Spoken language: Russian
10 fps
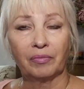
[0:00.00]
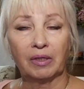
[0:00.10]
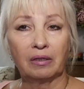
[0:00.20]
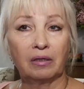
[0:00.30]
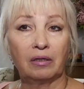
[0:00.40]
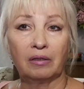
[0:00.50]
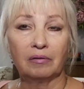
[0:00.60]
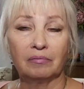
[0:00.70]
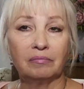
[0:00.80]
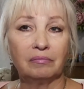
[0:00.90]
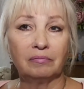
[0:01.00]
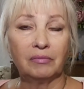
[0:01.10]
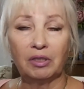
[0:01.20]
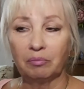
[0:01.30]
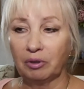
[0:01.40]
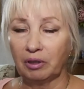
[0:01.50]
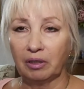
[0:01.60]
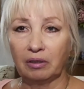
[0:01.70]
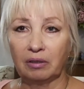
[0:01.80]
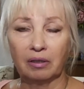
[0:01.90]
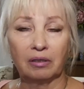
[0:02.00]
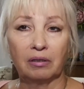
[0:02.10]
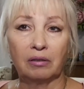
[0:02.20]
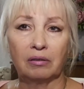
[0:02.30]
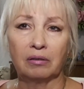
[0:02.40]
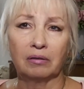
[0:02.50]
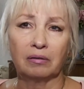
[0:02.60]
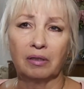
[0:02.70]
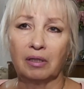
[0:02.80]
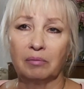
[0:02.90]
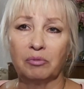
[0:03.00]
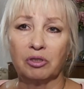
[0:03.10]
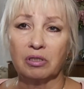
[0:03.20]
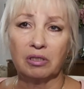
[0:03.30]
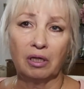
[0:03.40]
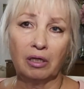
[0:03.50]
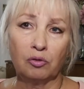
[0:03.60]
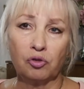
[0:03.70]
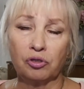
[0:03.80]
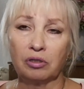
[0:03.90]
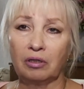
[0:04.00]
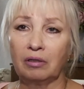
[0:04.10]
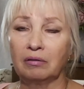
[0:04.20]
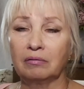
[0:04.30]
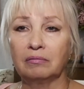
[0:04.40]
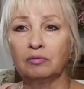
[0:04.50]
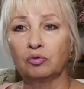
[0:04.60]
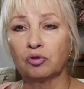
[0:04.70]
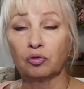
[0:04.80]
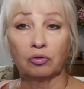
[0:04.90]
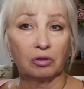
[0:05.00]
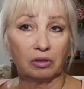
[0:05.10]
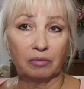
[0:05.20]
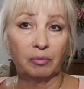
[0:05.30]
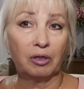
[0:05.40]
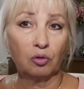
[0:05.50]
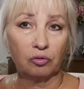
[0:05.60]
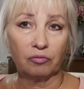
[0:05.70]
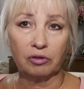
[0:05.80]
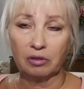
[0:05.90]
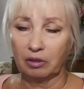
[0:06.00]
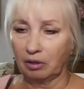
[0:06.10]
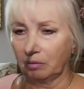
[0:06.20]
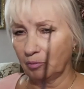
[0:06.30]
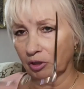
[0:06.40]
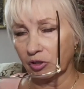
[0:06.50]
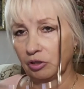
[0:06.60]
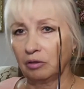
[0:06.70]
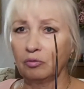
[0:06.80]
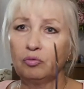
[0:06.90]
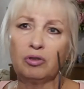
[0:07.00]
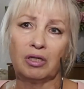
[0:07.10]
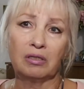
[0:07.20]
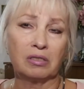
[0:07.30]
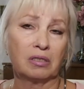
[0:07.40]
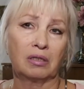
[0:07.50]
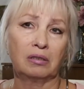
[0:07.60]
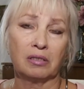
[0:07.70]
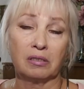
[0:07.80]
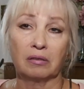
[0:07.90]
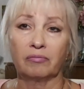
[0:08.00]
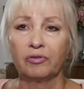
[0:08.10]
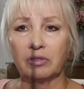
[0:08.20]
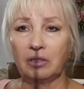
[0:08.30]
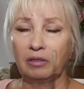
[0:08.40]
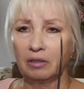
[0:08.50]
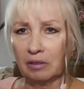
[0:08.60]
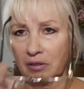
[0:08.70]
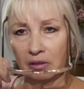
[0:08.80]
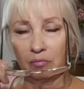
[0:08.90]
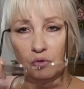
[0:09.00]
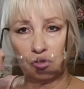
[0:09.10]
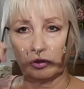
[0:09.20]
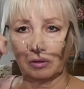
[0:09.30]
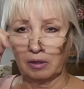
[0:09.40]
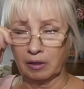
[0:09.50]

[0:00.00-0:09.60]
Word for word: такие, не были они какие-то мерцающие, ну, что-то наоборот выделяет морщина Ну, я не согласна, тени разные, можно...